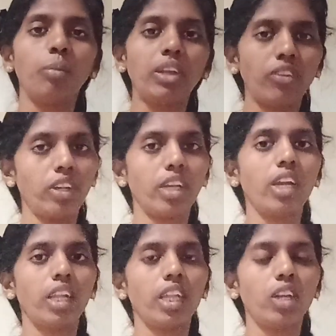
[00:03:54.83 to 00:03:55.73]
பேஷண்ட்டுக்கு
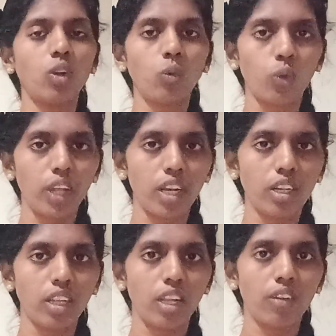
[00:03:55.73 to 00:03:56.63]
கத்திட்டரும் கூட
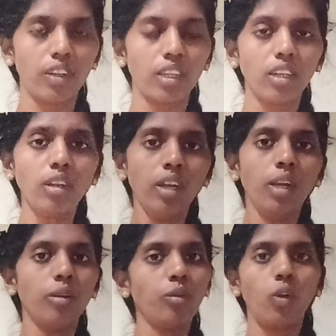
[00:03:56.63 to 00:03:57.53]
இருக்குது இதில் வந்து
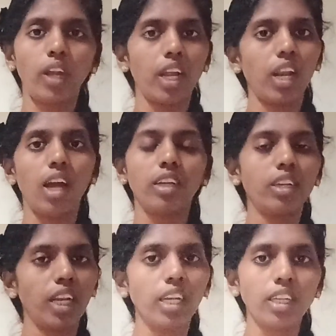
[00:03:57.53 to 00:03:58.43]
ஓகேங்களா
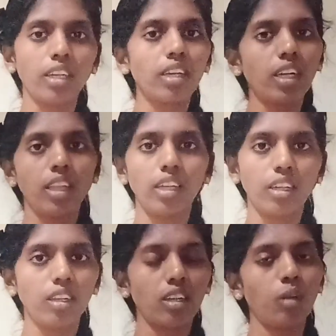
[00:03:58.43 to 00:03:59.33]
ட்ரெயினர் இருக்குது
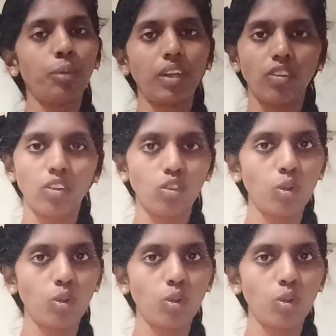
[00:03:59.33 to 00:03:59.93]
கத்திட்டர் இருக்குது பேஷண்ட்